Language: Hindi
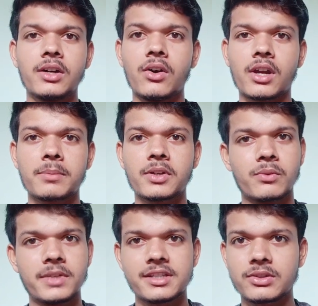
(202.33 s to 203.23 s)
और आपके
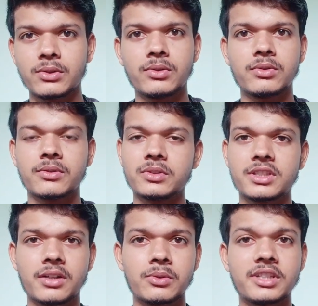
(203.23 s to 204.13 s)
रूममेट्स तो कुछ
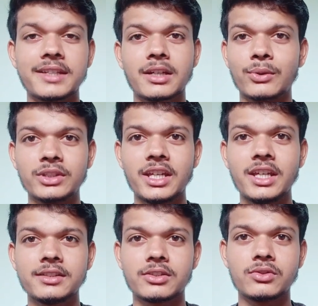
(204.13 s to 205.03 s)
ना कुछ ऐसे होते ही
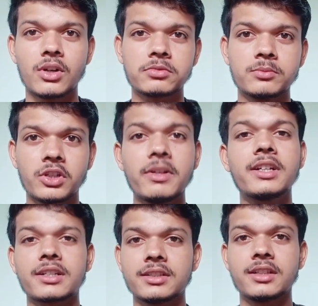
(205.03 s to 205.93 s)
हैं जिन जो आपको मोटिवेट
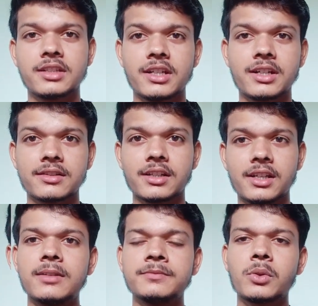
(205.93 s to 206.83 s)
कर देते हैं स्टडी करने के
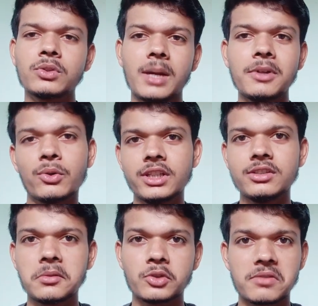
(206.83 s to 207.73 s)
लिए कुछ आपके होते हैं जो
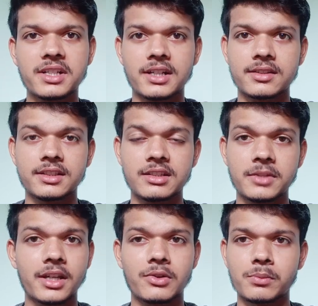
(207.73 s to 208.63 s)
आपको मोटिवेट करते हैं जैसे
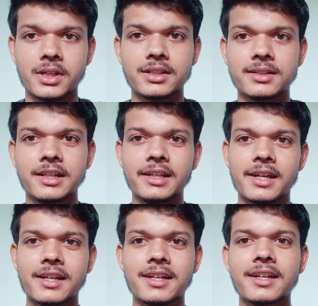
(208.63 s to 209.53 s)
मेरा एक रूममेट ठीक
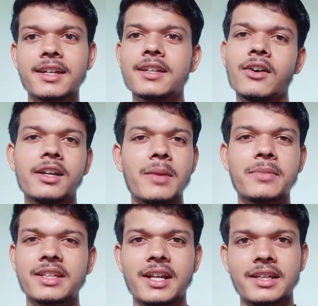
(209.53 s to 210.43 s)
है ऑल टाइम
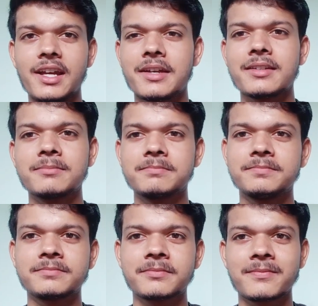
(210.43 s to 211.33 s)
पढ़ते रहता
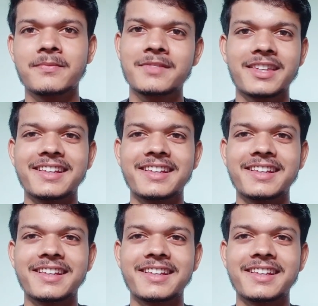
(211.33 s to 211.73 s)
है